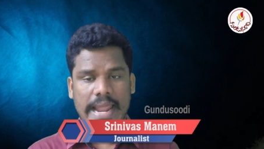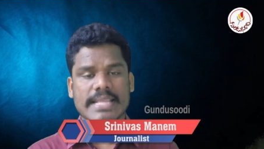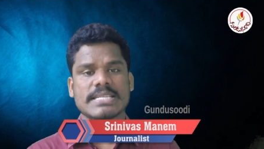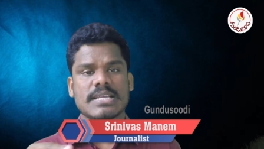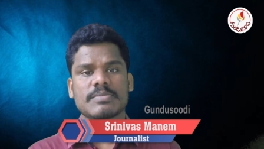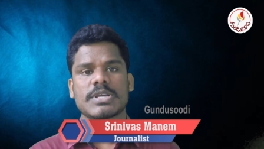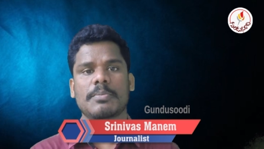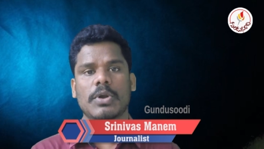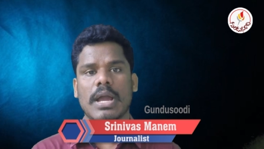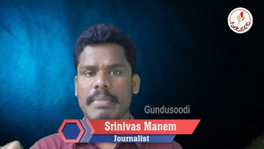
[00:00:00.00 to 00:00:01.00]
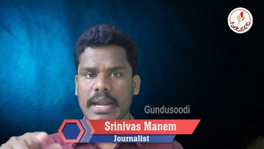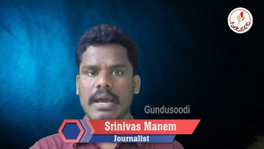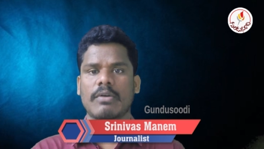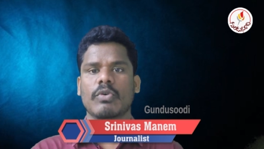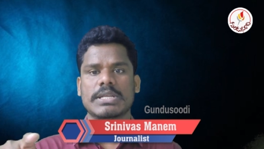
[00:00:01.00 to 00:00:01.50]
రాజ్యసభ సభ్యుడిగా మన
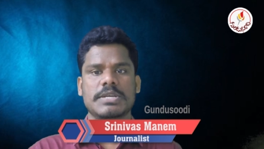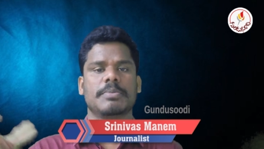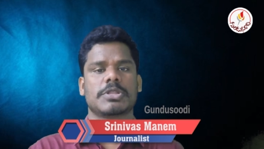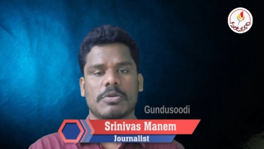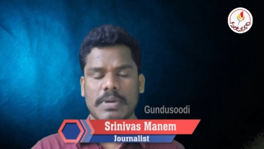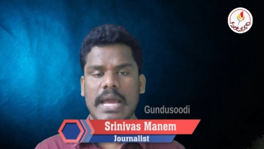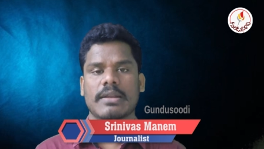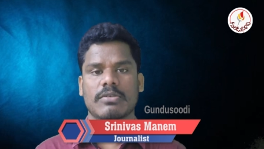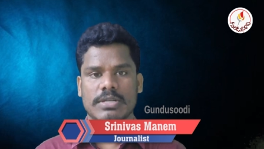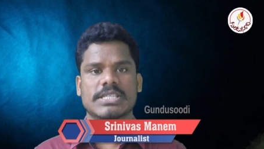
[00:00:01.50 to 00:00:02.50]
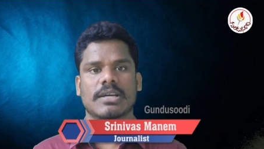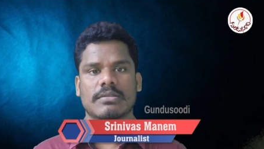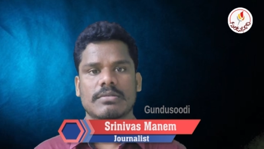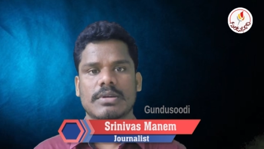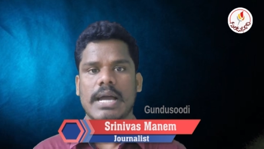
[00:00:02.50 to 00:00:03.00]
వైసీపీ తరఫున ఆయనకు ఇచ్చారు
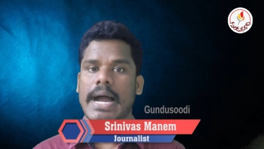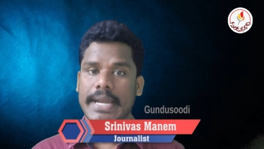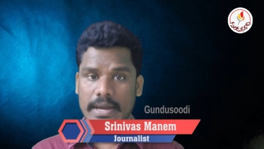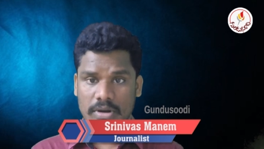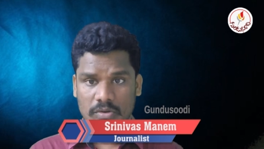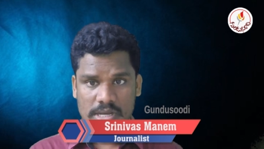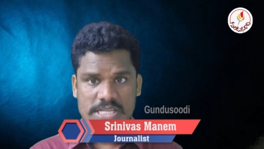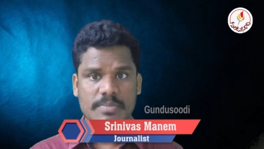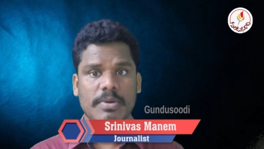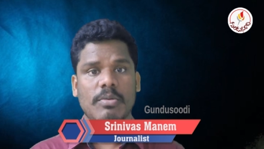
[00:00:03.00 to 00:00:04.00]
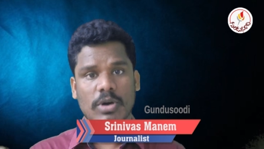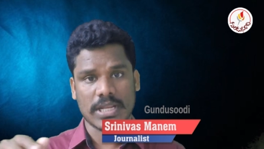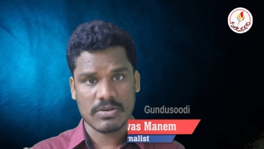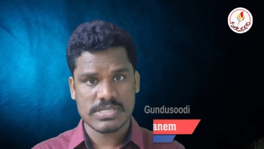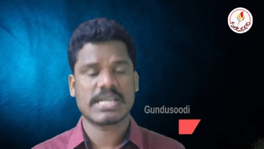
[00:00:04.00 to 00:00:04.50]
ఆయన ఏమైనా వైసీపీలో
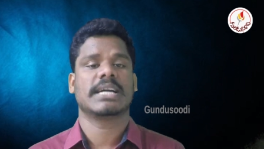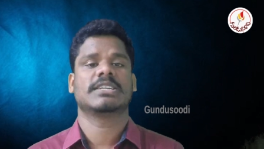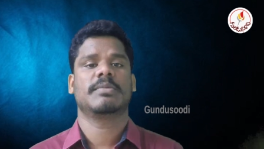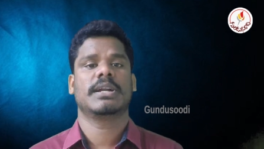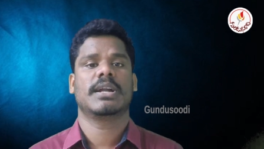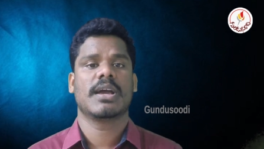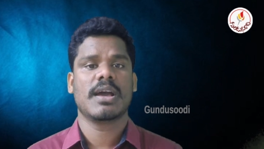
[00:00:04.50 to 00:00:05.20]
మొదటి నుంచి కష్టపడ్డా